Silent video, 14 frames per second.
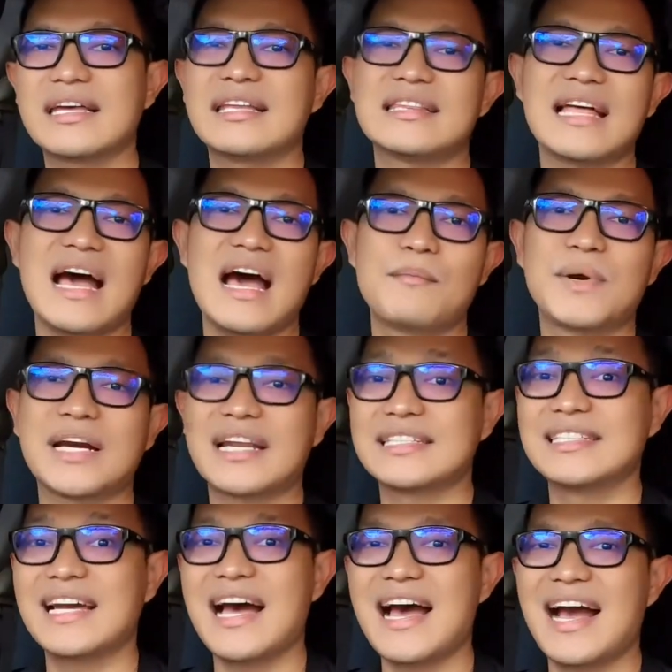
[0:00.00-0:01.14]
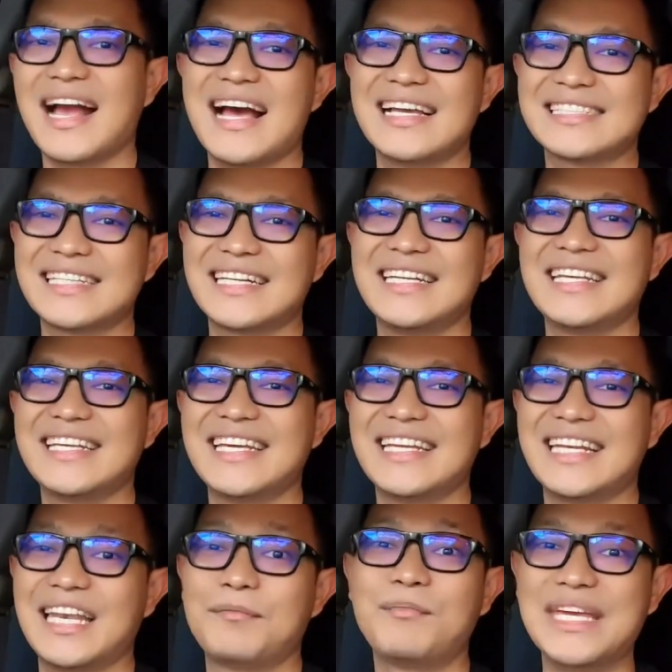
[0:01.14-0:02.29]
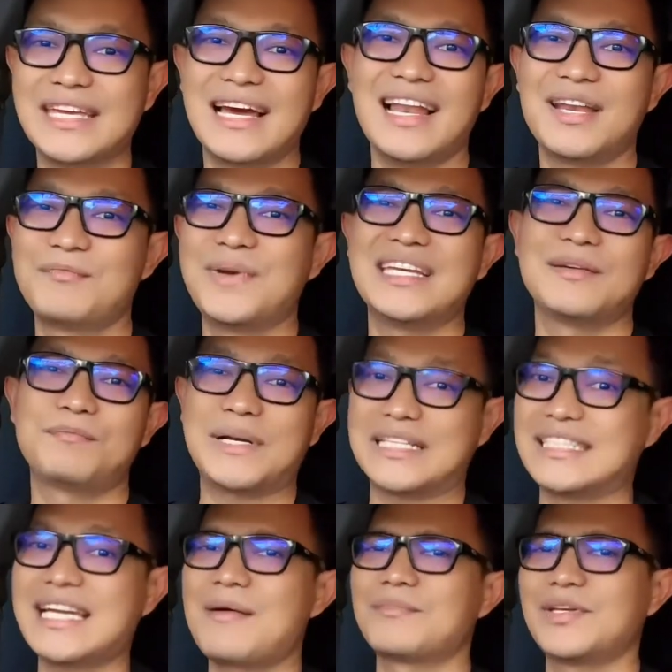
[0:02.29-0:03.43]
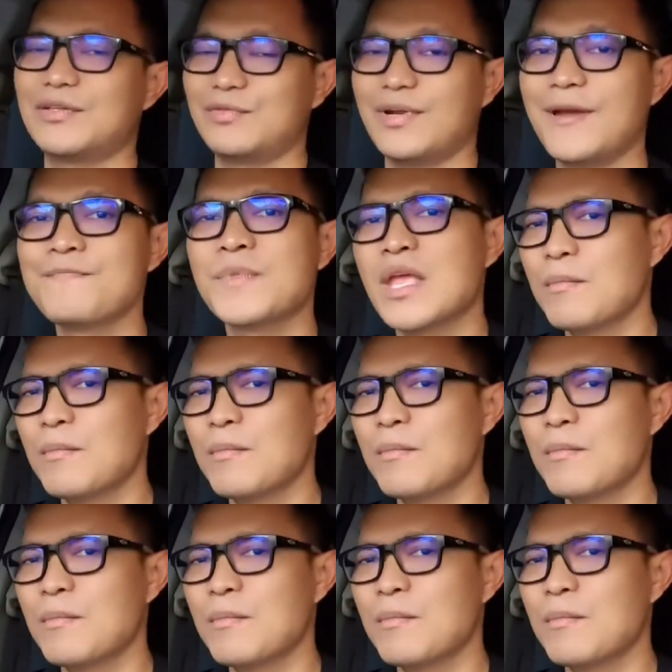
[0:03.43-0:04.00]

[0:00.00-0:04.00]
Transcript: kita bekerja agak sedikit lebih ya, lebih per jam gitu lah.